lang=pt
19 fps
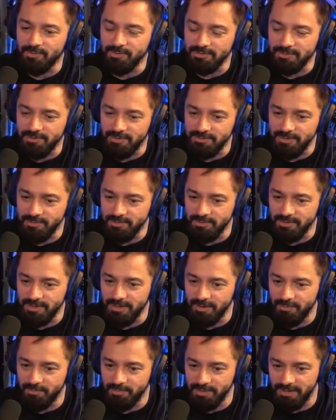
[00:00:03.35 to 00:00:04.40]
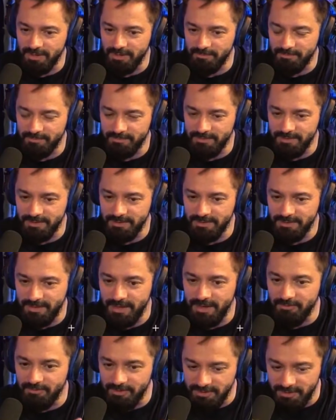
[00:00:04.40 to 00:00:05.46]
coisa que eu achei muito legal, porque
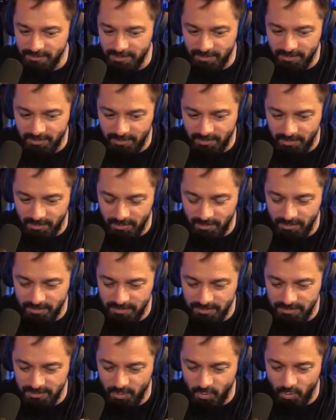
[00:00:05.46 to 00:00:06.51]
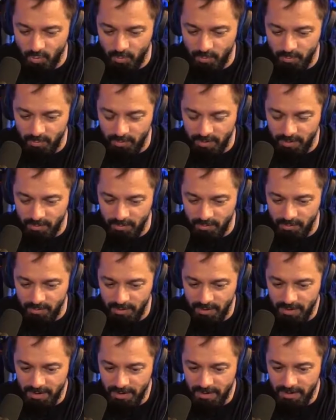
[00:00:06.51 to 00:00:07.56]
tem a ver também com de como eu.
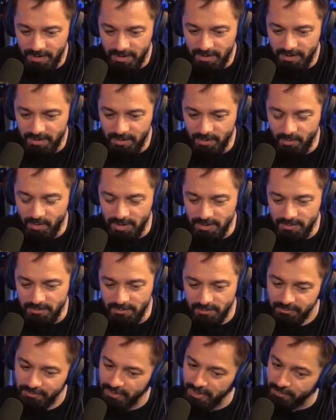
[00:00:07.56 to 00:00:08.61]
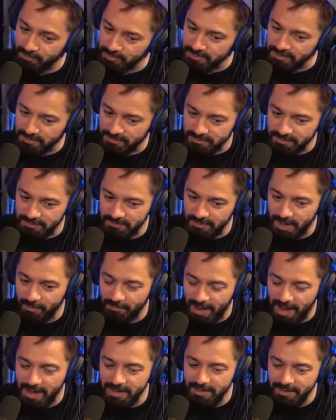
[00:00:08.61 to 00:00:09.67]
Eu, eu falei, puta, a
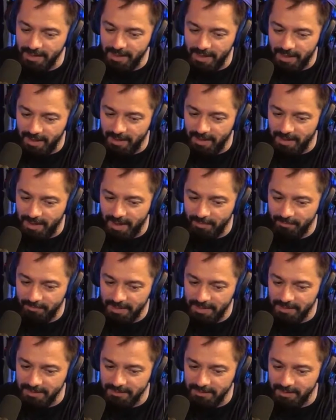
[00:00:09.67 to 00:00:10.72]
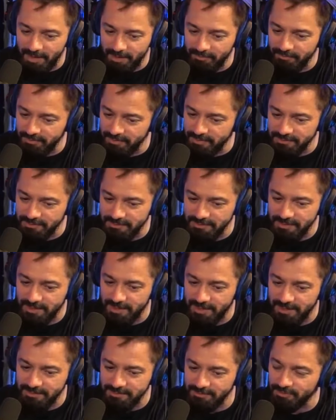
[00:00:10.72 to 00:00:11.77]
Mari é a, a mina da minha vida, assim,
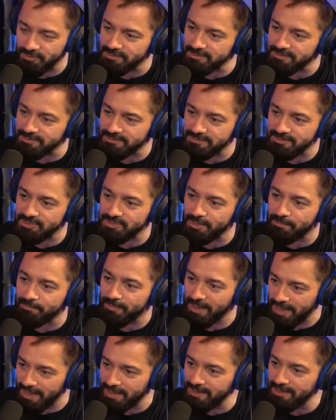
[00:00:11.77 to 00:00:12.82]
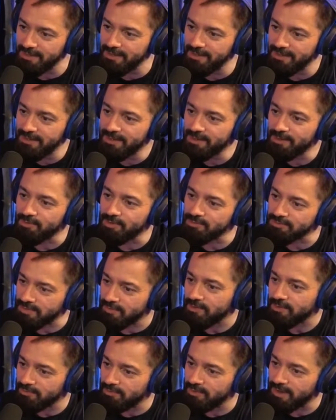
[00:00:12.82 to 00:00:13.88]
cara. Que você falou que você se sentia bem quando eu
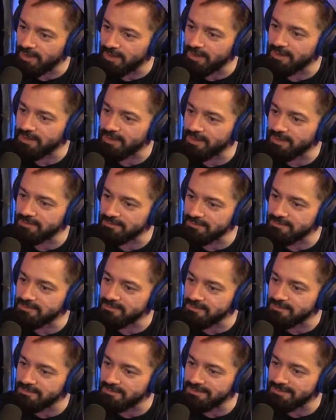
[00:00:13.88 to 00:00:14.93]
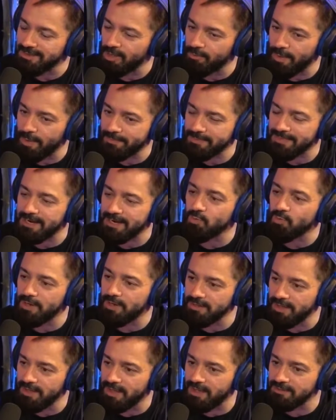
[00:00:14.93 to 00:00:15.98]
tava com ela, né? Uhum. De, de, dar uma
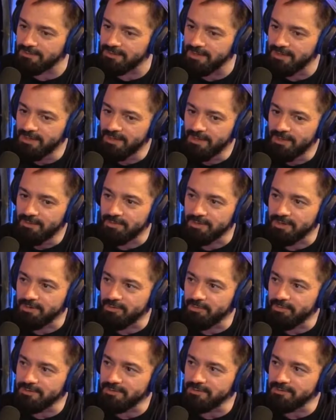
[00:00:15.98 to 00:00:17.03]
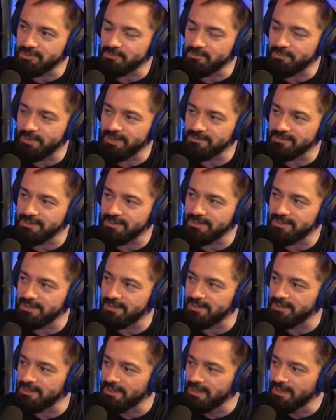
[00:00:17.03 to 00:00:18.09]
tranquilidade. Porque normalmente a gente pensa
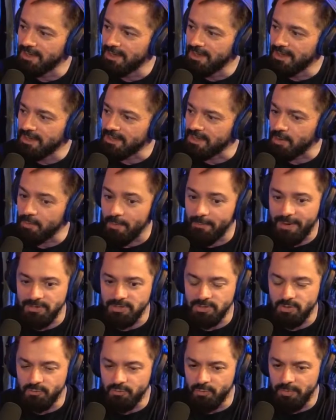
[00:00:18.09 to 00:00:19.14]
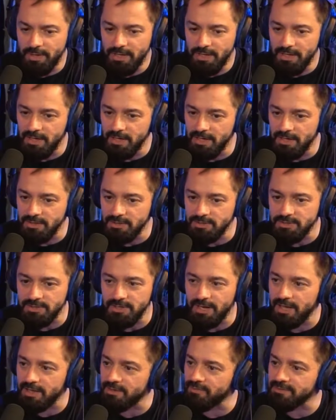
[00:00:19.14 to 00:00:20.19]
que é uma paixão fulminante,
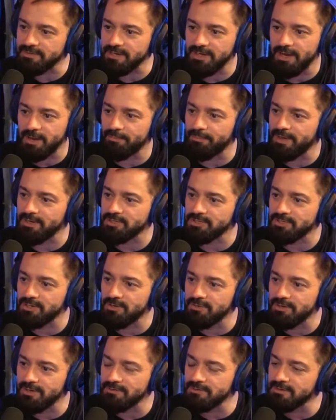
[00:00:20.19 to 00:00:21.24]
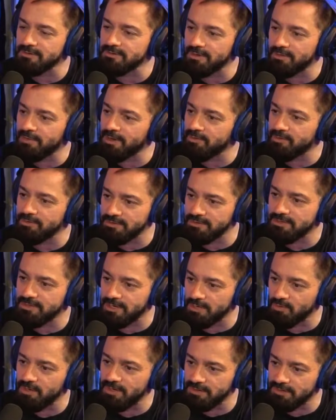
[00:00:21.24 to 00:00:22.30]
né? Que vai ser aquela paixão, e às vezes é uma coisa de
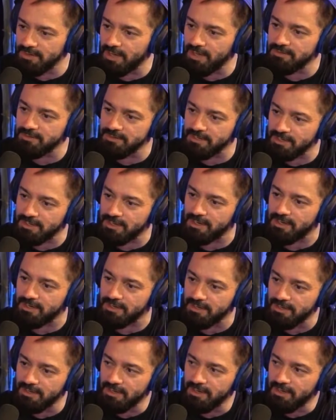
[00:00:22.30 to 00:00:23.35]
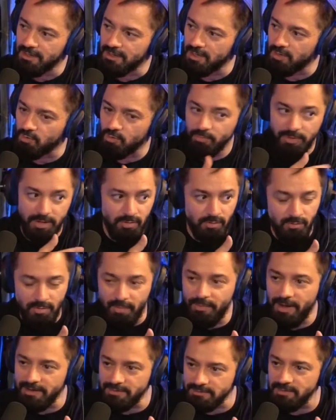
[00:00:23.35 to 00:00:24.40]
tranquilidade, né, cara? É. E comigo, com a
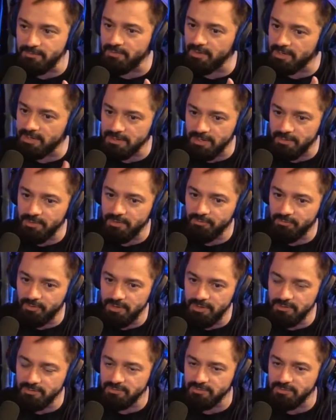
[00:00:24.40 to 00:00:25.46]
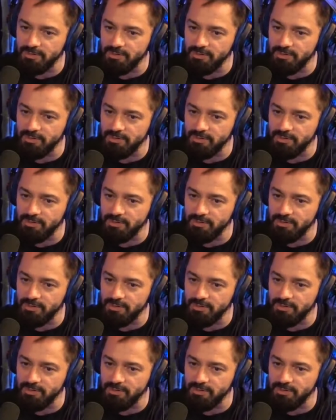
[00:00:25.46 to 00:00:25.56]
Mari, que você veio aqui também, foi isso.